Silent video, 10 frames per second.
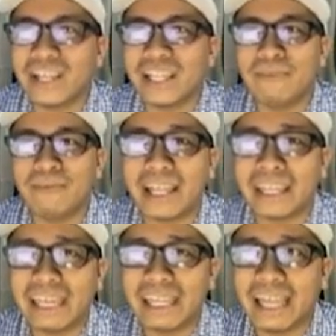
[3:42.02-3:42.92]
na nami ang
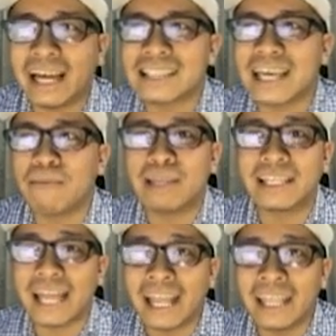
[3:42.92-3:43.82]
gid kay ang sa
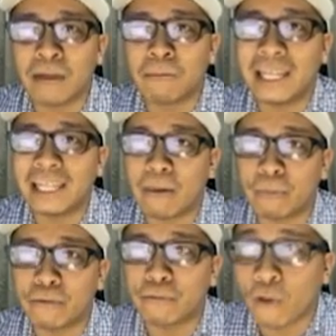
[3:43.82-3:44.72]
Hamindan, ang Malinamon
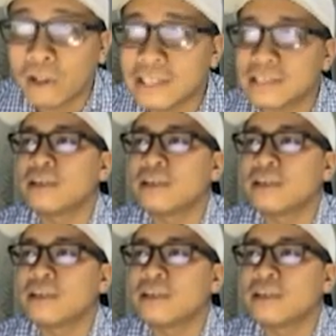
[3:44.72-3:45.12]
Falls.